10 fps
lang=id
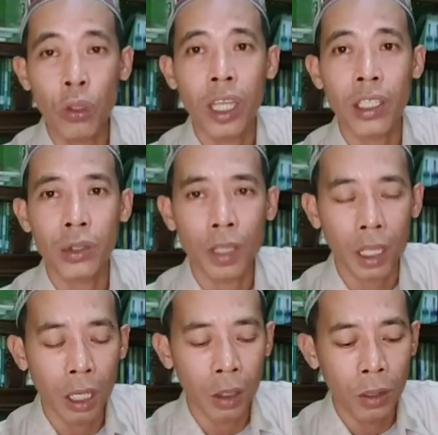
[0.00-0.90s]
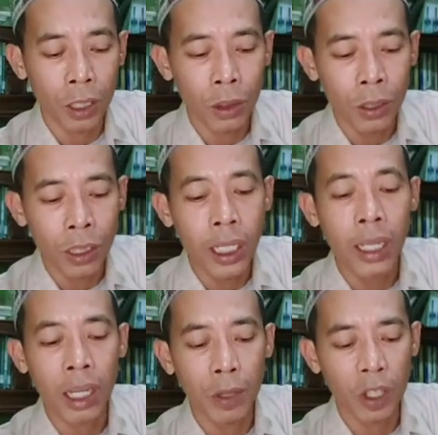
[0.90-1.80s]
sutat-sutat lo itu
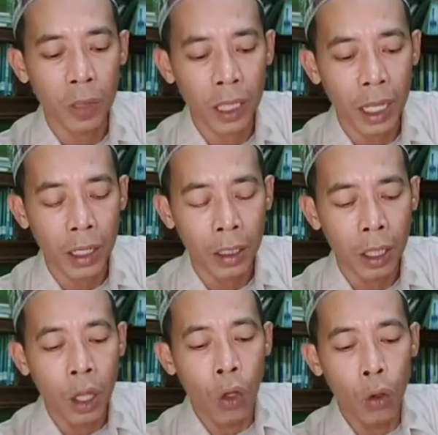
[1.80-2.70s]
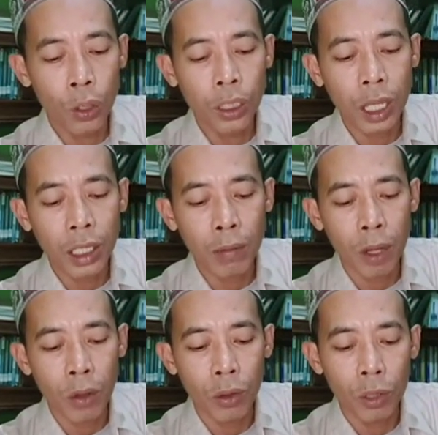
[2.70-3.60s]
yang kami komentari. Ustadz
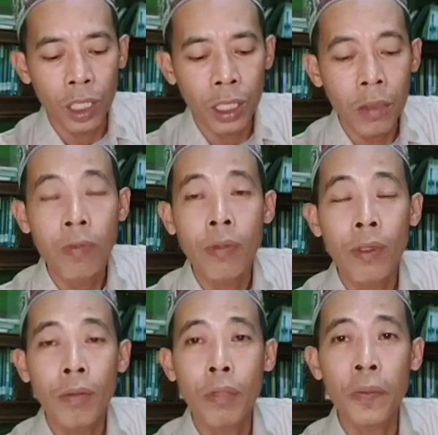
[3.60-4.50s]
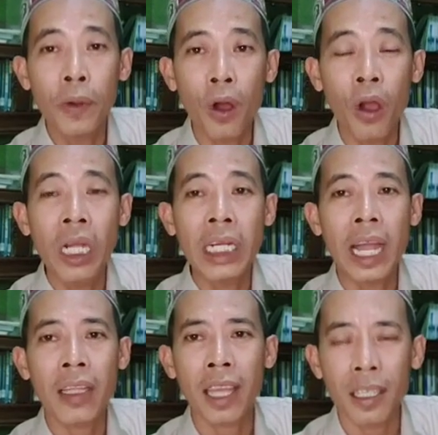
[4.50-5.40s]
Maududi berbohong
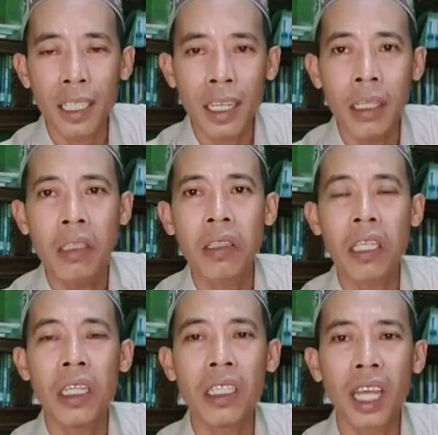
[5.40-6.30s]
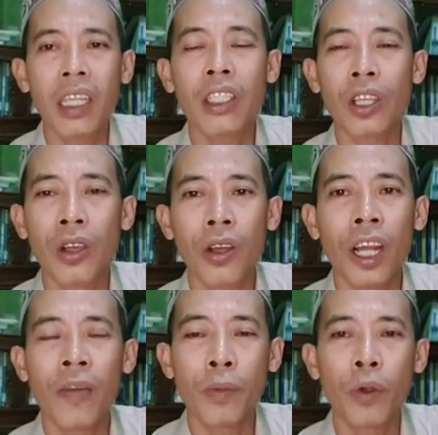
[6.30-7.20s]
katanya tidak
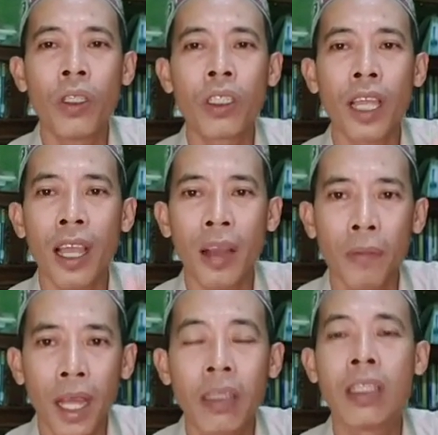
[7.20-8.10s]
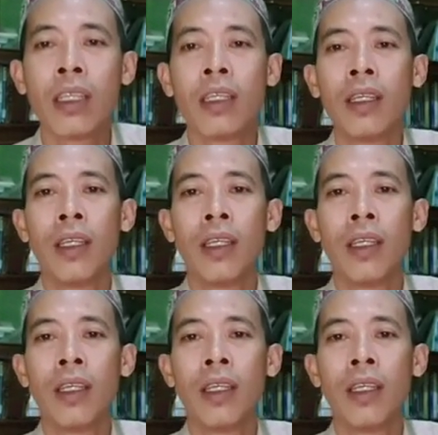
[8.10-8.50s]
seorang pun sahabat